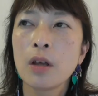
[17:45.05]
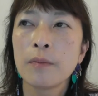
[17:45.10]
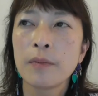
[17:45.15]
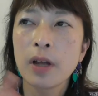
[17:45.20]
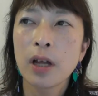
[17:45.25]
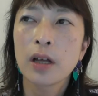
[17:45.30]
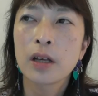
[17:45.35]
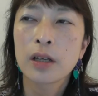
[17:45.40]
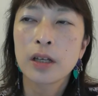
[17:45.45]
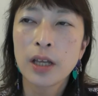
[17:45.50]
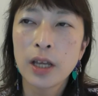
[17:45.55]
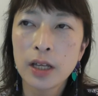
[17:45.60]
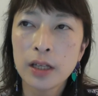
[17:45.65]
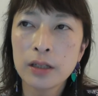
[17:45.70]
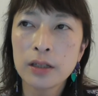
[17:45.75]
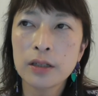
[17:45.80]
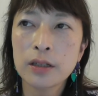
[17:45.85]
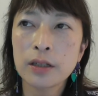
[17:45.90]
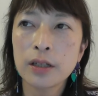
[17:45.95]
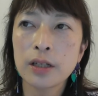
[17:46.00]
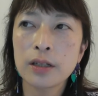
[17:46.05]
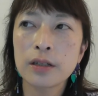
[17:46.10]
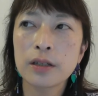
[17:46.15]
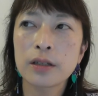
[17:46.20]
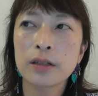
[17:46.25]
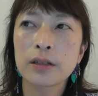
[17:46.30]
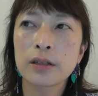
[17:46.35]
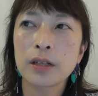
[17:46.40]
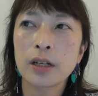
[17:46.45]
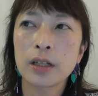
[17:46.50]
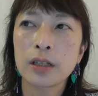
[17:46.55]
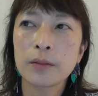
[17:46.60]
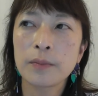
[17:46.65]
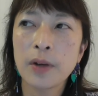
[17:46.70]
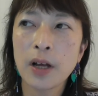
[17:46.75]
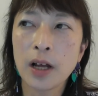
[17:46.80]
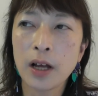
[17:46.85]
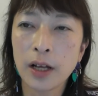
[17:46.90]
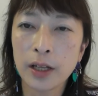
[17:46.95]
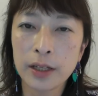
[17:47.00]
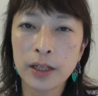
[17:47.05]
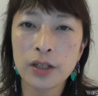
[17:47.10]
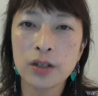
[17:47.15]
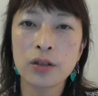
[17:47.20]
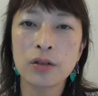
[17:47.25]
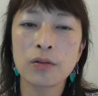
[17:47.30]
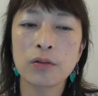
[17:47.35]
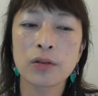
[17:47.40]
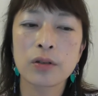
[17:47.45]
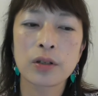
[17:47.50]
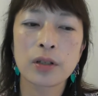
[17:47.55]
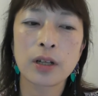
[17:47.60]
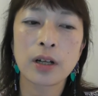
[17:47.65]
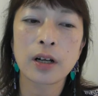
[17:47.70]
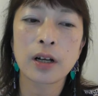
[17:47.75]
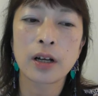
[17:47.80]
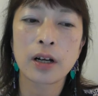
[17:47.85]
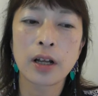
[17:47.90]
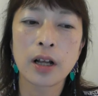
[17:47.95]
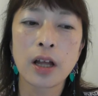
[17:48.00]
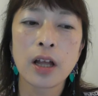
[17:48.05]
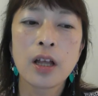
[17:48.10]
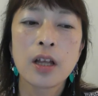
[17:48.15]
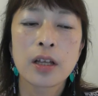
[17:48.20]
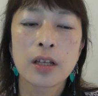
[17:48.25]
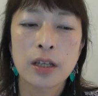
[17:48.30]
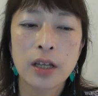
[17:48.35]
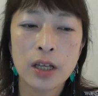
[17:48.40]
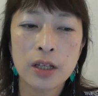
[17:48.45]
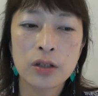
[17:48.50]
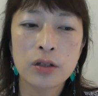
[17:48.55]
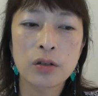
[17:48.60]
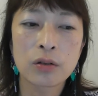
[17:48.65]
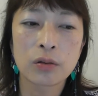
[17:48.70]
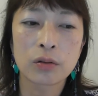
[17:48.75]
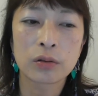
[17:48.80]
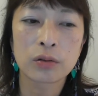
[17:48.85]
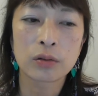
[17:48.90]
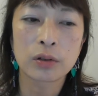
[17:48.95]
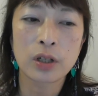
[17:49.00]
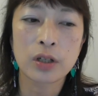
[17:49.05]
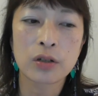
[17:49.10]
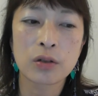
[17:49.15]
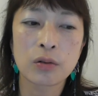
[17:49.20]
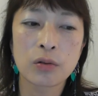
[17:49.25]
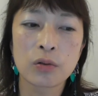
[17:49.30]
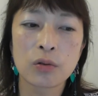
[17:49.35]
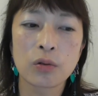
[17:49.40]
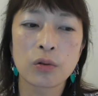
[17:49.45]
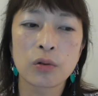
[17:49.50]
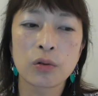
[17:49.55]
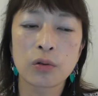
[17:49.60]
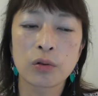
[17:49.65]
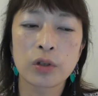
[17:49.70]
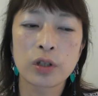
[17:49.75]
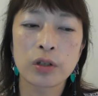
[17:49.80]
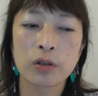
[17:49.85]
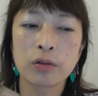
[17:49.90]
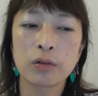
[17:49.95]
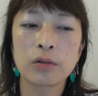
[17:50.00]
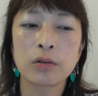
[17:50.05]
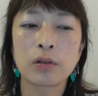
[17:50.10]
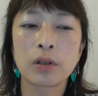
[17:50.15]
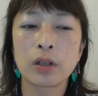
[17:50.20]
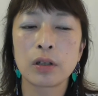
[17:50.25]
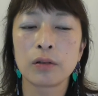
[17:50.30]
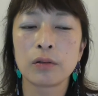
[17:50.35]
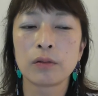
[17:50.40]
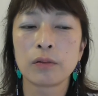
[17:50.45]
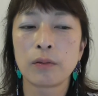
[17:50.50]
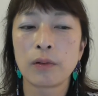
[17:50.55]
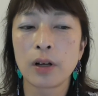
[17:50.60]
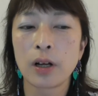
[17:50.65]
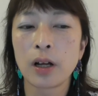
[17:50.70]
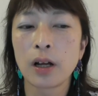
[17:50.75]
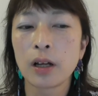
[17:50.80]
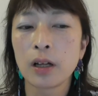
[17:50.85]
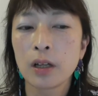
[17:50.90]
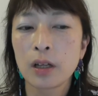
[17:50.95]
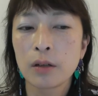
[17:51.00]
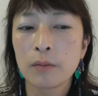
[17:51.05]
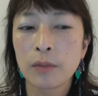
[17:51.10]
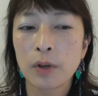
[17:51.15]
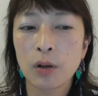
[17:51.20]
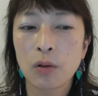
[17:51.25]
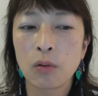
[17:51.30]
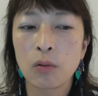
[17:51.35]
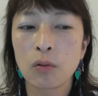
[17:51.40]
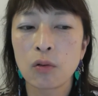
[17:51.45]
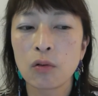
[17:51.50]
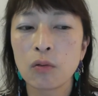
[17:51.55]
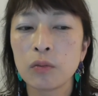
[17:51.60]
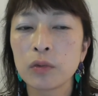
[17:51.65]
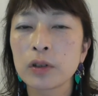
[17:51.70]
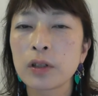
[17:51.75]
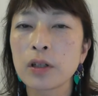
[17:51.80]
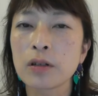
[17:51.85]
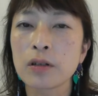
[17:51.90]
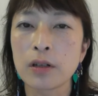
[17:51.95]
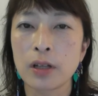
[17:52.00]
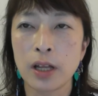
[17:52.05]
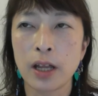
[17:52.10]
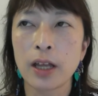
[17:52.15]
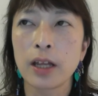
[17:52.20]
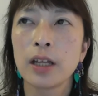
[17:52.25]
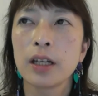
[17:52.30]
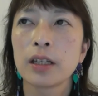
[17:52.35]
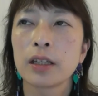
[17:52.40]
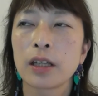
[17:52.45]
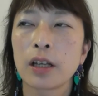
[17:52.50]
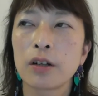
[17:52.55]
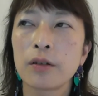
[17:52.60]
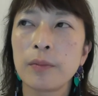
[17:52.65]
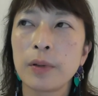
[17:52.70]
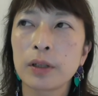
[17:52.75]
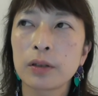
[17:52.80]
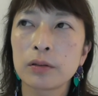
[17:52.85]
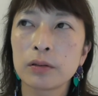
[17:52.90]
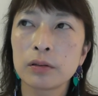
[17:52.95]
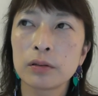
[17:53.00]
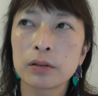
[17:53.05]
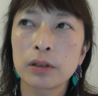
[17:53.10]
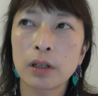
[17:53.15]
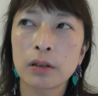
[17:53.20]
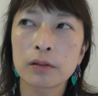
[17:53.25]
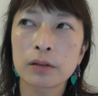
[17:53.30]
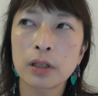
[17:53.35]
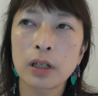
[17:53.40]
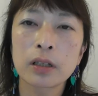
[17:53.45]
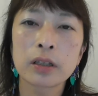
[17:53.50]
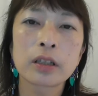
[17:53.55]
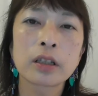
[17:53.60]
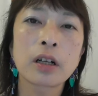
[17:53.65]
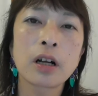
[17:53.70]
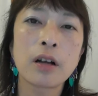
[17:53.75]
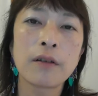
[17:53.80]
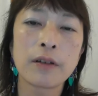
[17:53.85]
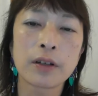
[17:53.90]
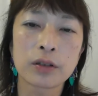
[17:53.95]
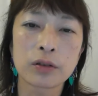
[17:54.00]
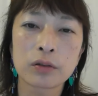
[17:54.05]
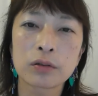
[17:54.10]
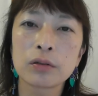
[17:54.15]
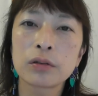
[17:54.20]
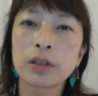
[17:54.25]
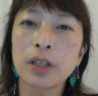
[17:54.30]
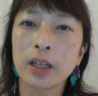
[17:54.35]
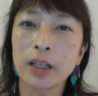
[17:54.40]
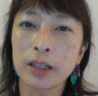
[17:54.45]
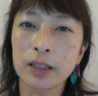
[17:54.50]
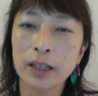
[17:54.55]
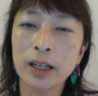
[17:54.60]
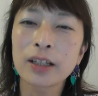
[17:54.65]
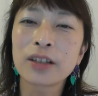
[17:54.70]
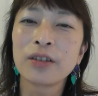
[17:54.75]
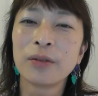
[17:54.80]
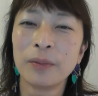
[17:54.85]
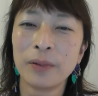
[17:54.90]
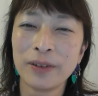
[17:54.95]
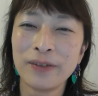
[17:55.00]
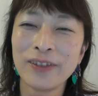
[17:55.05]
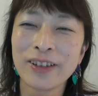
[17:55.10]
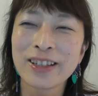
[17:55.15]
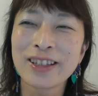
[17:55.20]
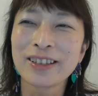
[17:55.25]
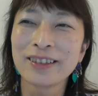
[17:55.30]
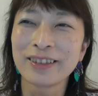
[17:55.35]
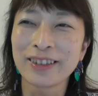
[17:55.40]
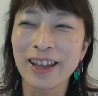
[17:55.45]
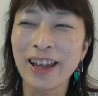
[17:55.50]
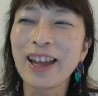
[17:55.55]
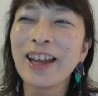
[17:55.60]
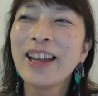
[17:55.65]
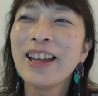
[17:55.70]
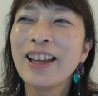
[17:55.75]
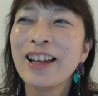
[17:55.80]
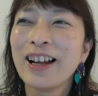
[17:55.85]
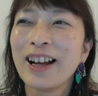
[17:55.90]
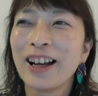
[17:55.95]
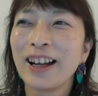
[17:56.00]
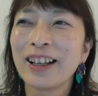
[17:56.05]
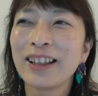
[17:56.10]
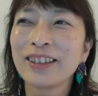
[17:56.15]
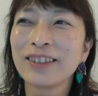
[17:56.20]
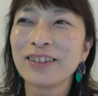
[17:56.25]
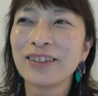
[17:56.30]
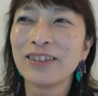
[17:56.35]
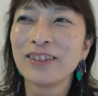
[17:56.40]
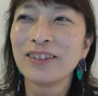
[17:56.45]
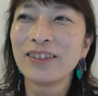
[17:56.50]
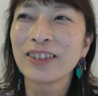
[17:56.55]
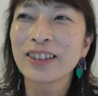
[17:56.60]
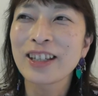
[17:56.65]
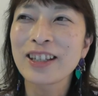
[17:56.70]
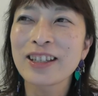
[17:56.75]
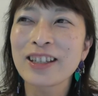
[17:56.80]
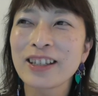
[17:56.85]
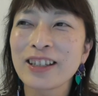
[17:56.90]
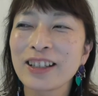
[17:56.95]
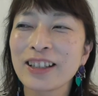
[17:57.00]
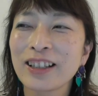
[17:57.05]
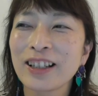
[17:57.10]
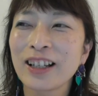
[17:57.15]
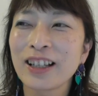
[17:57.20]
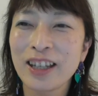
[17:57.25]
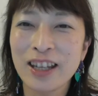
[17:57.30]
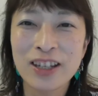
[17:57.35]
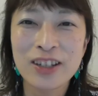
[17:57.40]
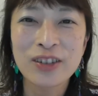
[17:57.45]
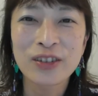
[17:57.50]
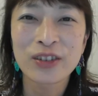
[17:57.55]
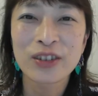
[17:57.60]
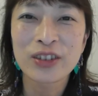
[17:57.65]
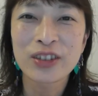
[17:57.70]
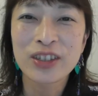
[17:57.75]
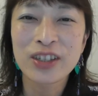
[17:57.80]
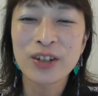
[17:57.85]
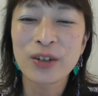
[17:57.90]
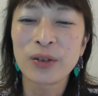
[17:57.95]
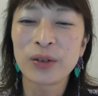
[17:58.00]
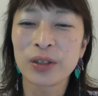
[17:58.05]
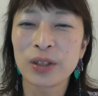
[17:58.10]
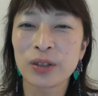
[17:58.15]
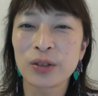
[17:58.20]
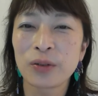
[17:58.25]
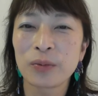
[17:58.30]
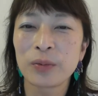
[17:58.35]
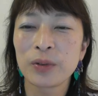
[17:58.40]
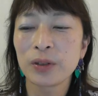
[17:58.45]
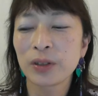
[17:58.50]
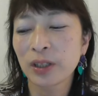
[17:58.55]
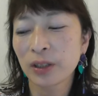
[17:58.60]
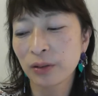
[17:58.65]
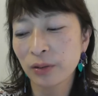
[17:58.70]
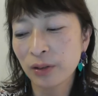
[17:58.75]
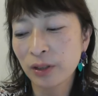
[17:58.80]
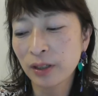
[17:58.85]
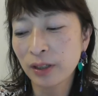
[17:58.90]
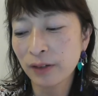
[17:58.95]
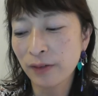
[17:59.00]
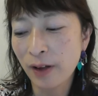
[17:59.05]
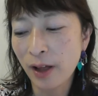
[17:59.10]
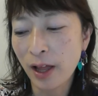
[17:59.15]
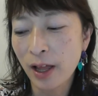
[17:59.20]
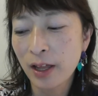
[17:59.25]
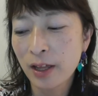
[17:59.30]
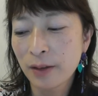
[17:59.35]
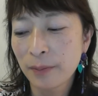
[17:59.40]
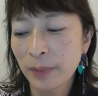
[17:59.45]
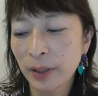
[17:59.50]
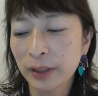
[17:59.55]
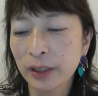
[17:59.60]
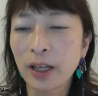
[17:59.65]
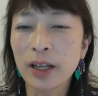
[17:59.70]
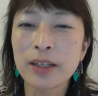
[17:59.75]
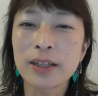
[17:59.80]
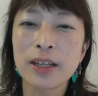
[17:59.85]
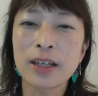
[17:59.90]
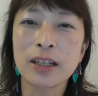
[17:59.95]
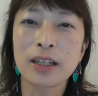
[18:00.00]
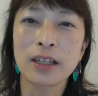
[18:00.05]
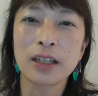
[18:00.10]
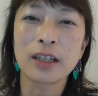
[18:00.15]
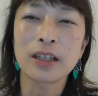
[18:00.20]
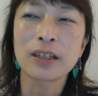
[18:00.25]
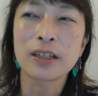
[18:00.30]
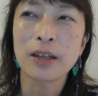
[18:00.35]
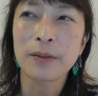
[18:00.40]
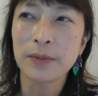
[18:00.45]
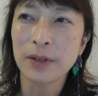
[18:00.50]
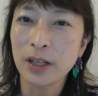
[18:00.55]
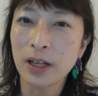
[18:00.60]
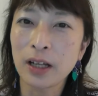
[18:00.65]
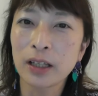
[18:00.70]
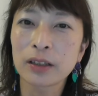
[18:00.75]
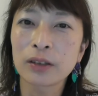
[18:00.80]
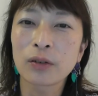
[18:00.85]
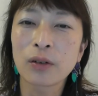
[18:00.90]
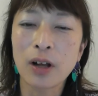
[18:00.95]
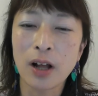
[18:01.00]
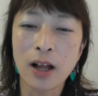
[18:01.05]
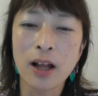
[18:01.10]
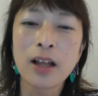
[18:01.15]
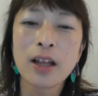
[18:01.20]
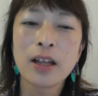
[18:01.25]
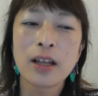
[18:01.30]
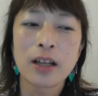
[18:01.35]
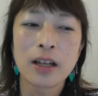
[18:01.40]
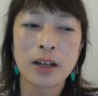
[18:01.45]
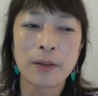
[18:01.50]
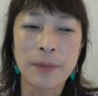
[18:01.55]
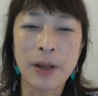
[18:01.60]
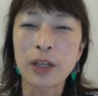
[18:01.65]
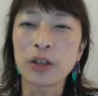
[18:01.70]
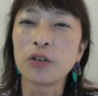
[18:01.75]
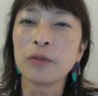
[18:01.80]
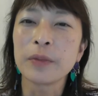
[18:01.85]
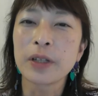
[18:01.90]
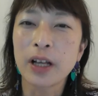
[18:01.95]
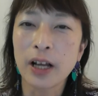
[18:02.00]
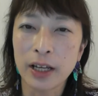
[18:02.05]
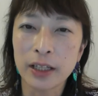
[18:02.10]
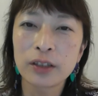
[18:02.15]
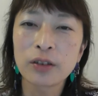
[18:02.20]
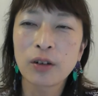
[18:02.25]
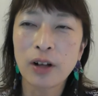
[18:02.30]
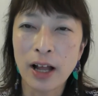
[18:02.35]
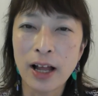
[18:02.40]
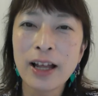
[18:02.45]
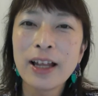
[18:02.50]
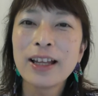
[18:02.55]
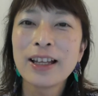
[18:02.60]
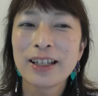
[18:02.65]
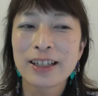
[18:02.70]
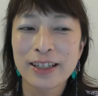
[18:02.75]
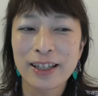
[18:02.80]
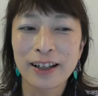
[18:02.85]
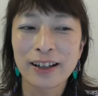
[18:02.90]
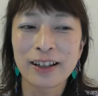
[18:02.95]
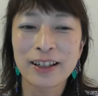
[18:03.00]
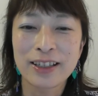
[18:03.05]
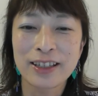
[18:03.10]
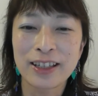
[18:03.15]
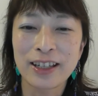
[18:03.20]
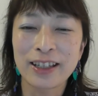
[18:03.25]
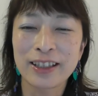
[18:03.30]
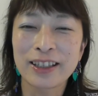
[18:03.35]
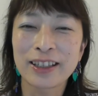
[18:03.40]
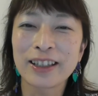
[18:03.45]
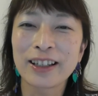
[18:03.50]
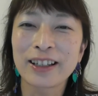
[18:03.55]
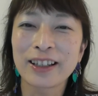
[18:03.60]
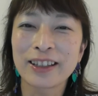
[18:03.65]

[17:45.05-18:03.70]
まあ、現地で実際にまあ話をしながら現地の人たちの状況を聞くっていうのは、まあ、今後もですねなるべくたくさん機会は作っていきたいと思いますのであの私がねそういう地方に飛ぶような時にはまた是非セミナーとかまあ、飲み会とか参加していただ